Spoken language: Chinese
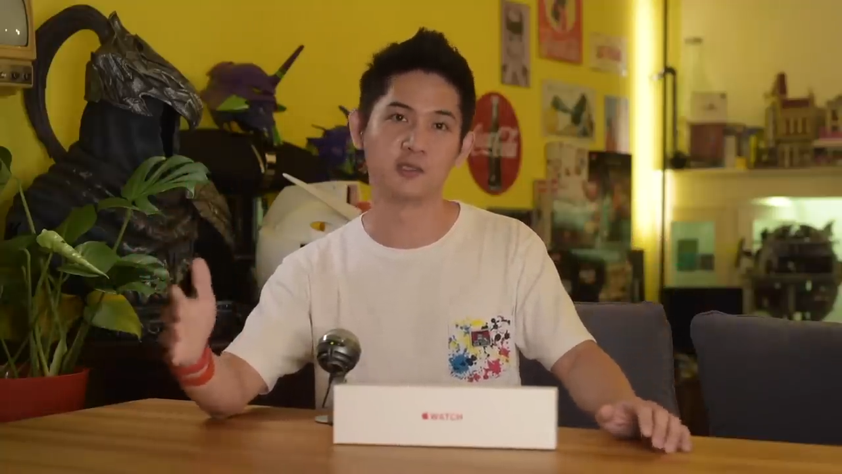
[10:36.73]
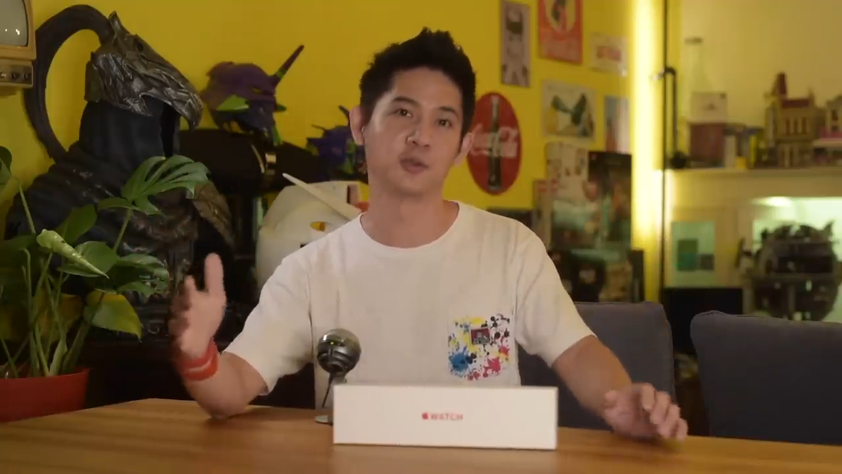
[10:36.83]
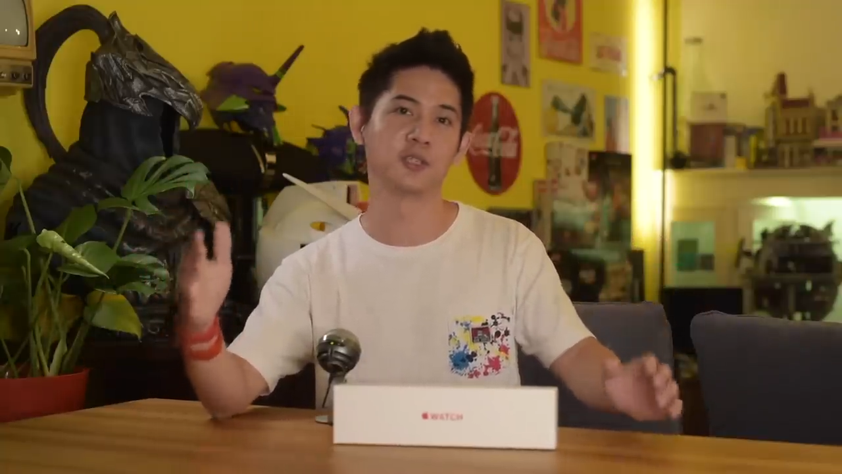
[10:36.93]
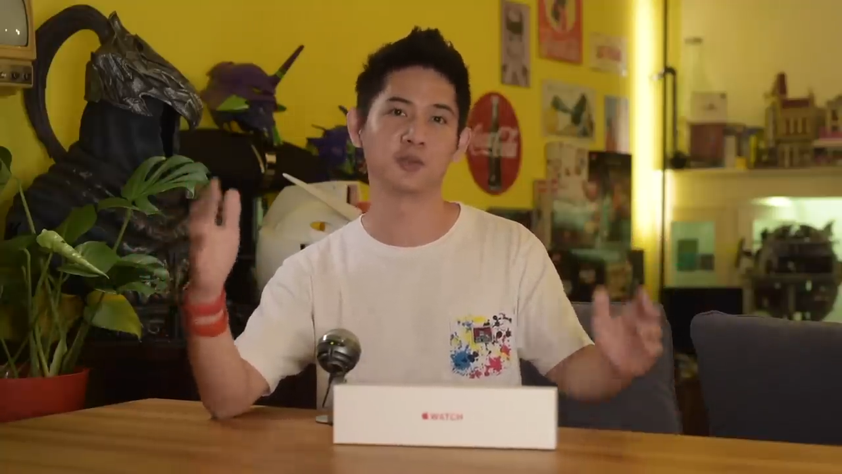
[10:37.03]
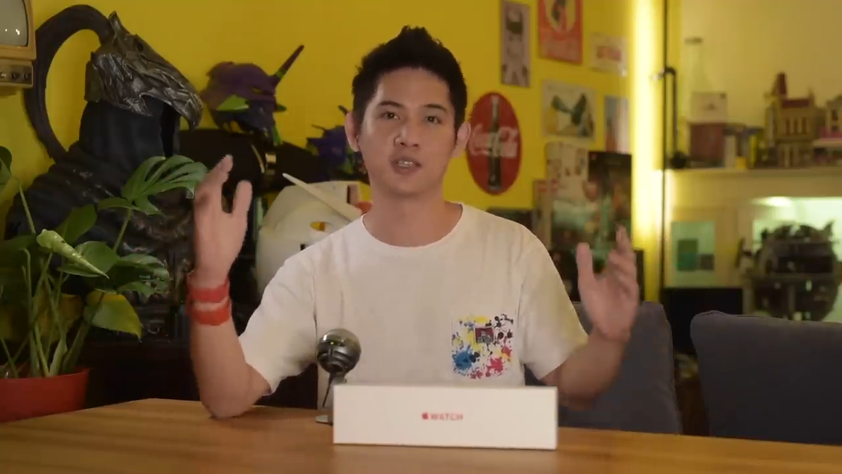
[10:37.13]
如
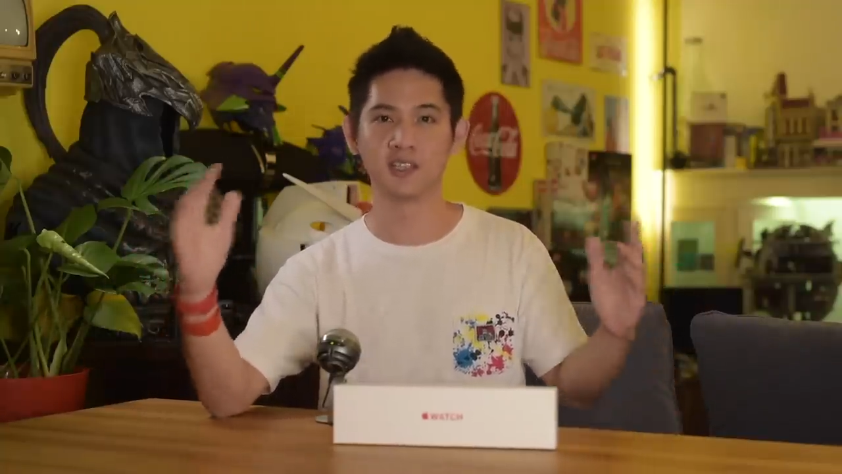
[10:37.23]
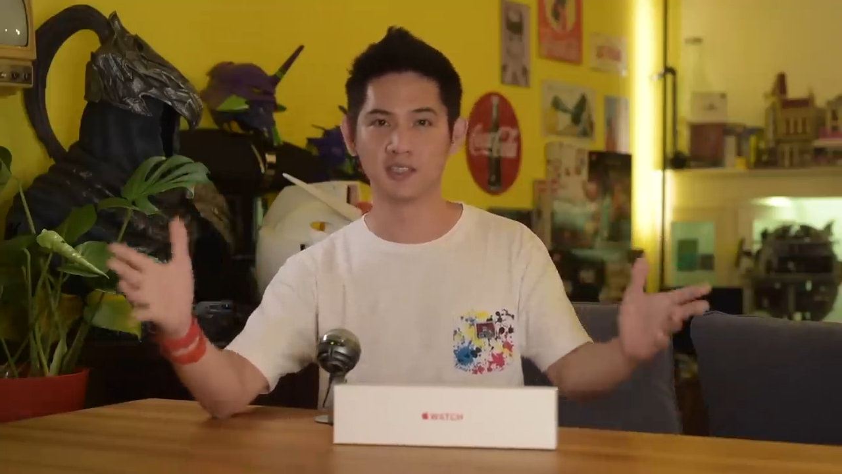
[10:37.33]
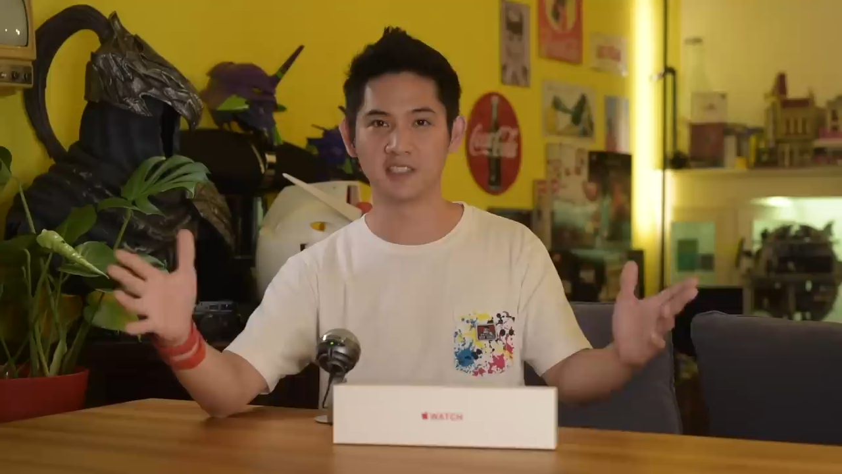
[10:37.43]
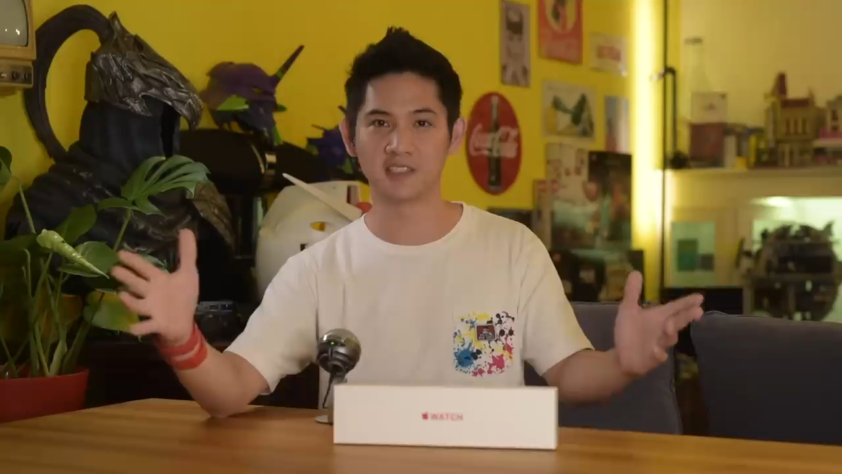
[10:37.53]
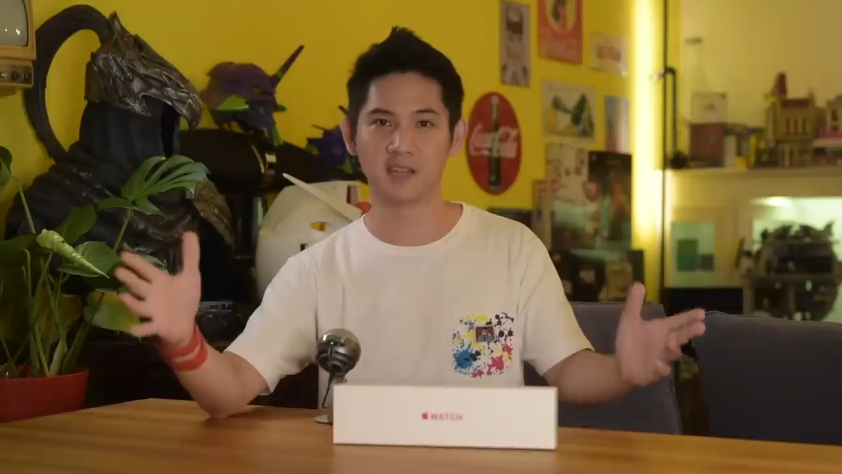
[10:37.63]
果你对
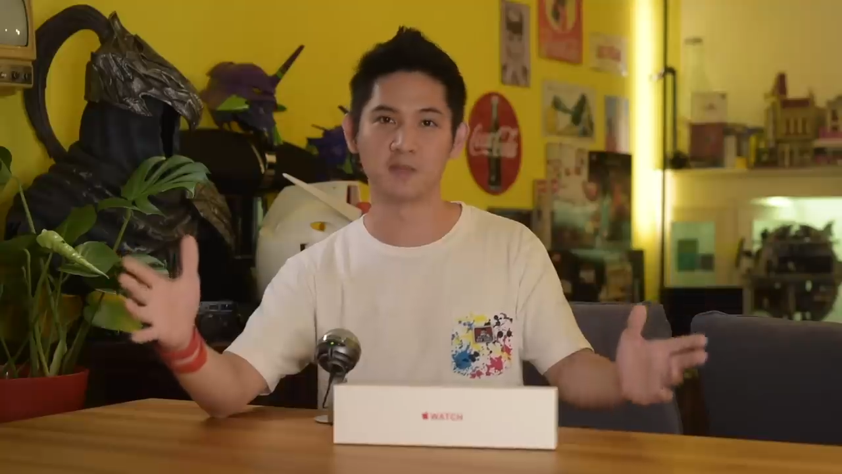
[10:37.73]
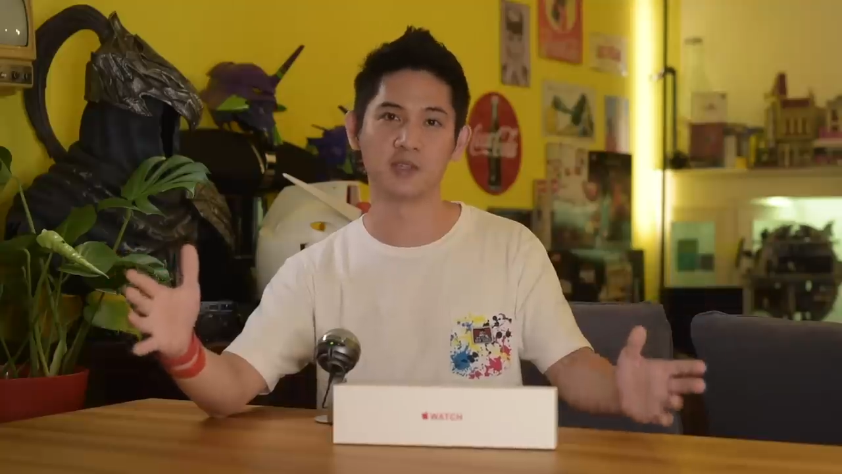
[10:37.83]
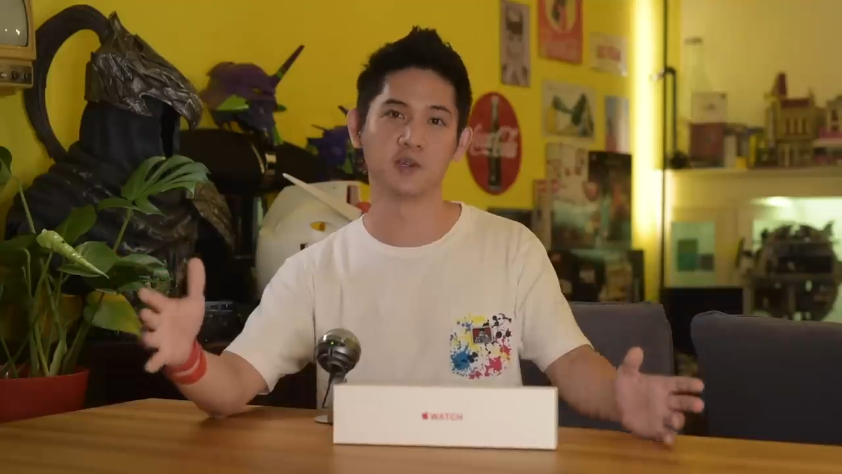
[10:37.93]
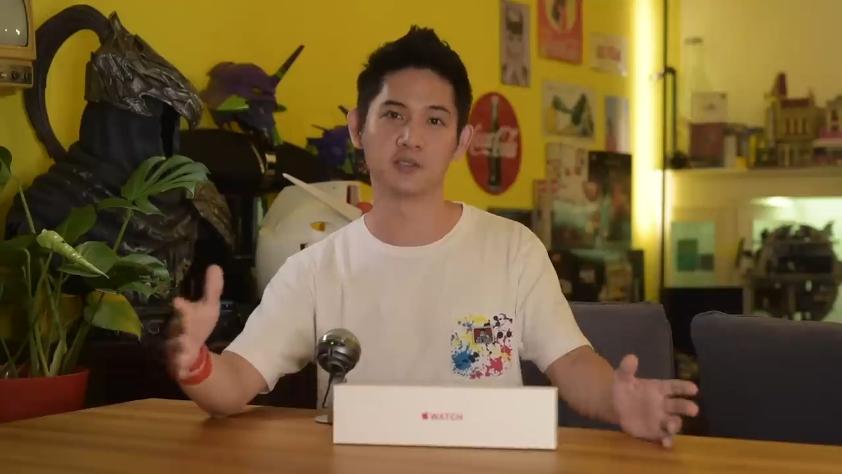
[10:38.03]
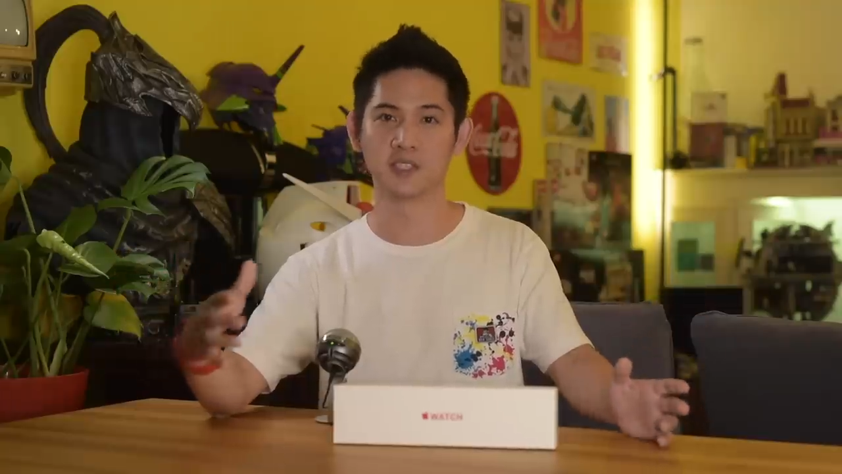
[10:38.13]
科技产
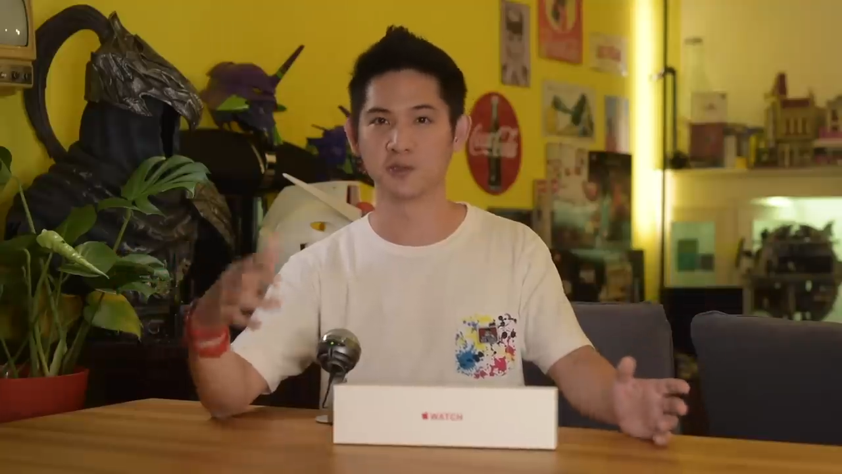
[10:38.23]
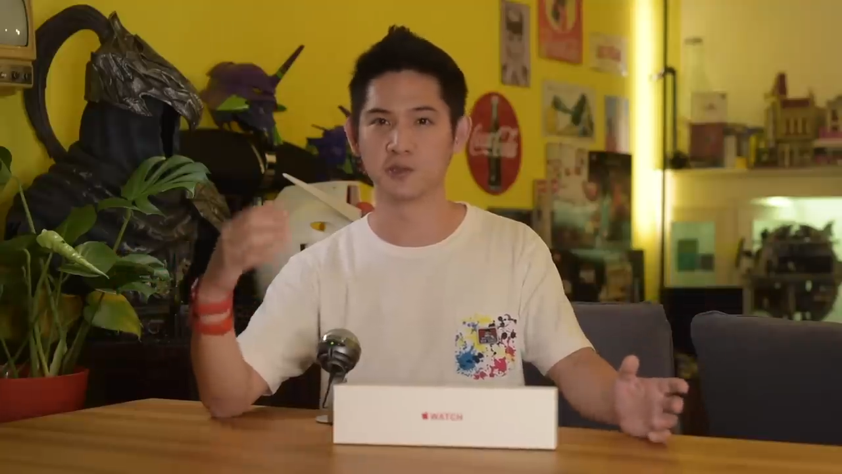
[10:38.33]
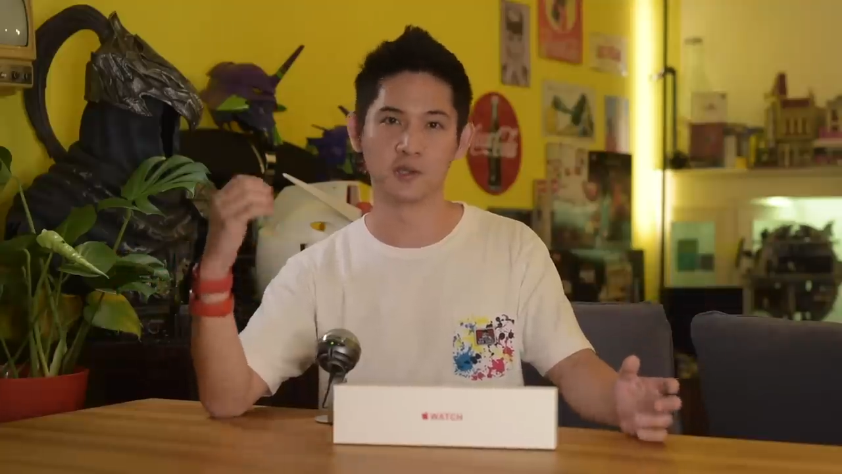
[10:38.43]
品有兴趣，